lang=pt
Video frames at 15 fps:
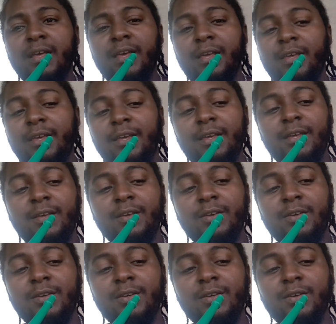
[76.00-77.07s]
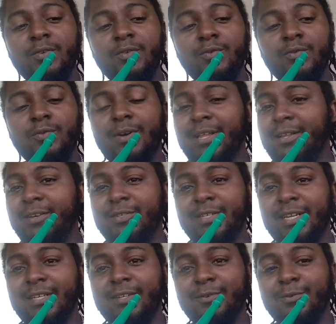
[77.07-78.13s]
E o
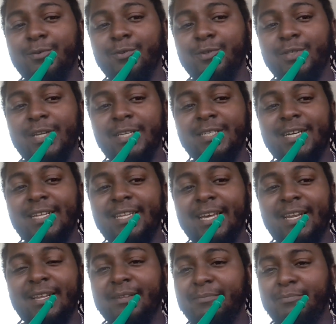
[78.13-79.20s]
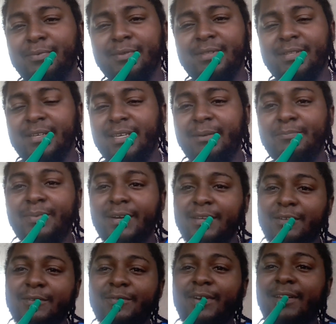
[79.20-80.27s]
chiclete de canela, puta que
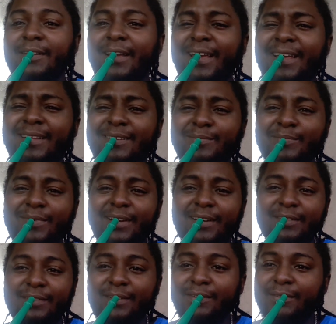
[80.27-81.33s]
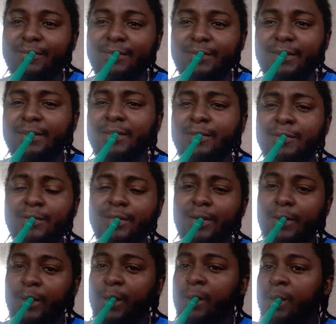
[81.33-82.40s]
pariu, velho. É demais, é
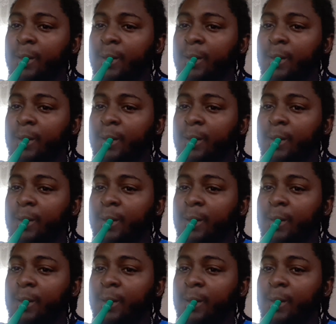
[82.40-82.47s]
Sensacional.